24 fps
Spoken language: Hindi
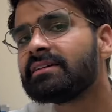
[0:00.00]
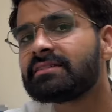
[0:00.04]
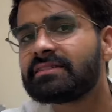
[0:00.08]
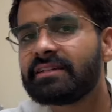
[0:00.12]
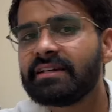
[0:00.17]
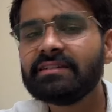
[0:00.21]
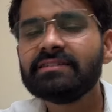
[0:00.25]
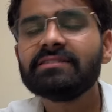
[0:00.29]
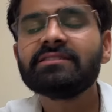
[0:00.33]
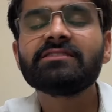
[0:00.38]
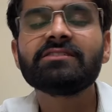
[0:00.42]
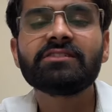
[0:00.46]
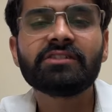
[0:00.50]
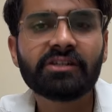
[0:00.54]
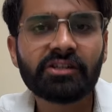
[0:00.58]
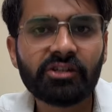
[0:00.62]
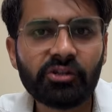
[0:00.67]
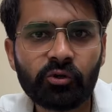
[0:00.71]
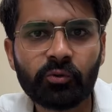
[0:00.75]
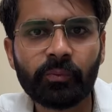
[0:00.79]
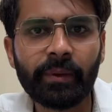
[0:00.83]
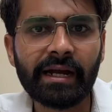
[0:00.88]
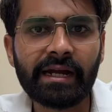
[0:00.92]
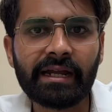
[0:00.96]
सिंस
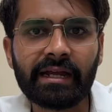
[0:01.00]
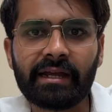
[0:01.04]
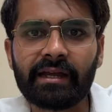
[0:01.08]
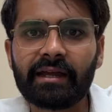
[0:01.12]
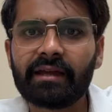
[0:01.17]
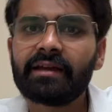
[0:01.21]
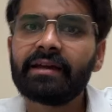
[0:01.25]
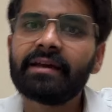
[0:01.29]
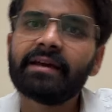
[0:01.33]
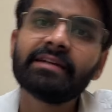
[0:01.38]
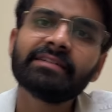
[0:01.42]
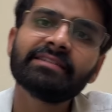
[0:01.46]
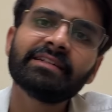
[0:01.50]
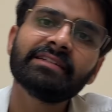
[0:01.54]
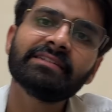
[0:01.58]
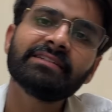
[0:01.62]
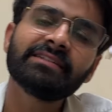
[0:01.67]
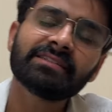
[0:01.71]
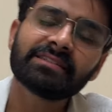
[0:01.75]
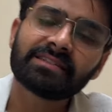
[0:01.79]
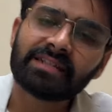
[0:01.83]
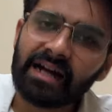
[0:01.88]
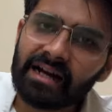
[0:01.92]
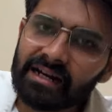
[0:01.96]
ड्यू बडी इज एन
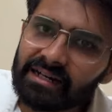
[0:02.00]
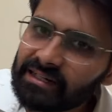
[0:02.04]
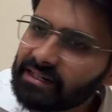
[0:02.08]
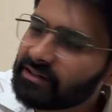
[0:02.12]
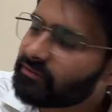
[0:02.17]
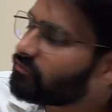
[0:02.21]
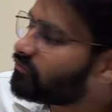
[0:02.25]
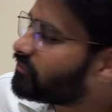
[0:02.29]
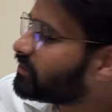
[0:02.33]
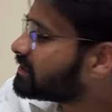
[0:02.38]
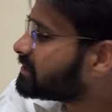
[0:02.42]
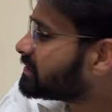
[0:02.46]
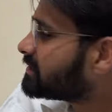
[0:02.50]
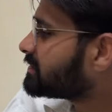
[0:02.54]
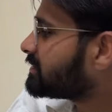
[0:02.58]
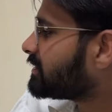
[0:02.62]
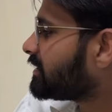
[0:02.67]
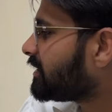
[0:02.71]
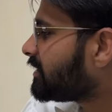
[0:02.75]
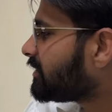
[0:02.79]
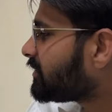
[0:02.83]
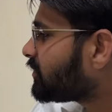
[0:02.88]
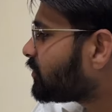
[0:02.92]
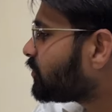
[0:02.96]
स्टार्टअप विच इज़
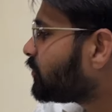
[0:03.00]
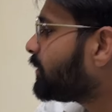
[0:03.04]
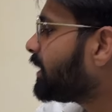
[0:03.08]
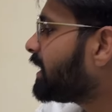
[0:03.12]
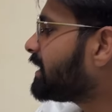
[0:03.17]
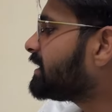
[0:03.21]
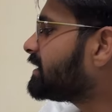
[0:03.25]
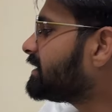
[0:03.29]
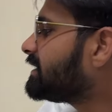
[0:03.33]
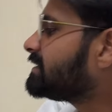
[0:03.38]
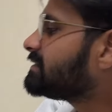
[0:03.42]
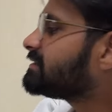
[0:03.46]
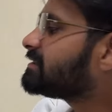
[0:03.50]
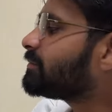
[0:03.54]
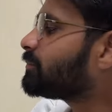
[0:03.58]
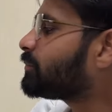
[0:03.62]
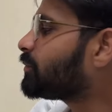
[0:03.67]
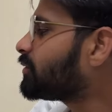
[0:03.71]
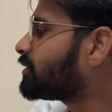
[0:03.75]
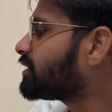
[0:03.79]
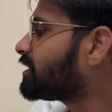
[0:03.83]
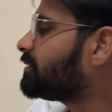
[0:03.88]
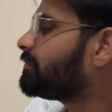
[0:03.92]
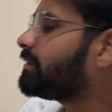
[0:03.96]
इंक्यूबेटेड एंड
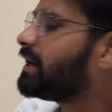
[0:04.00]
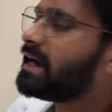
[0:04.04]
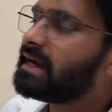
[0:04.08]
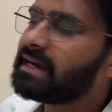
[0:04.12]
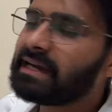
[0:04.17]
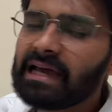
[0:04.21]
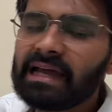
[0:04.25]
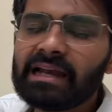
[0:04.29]
सपोर्टेड बाई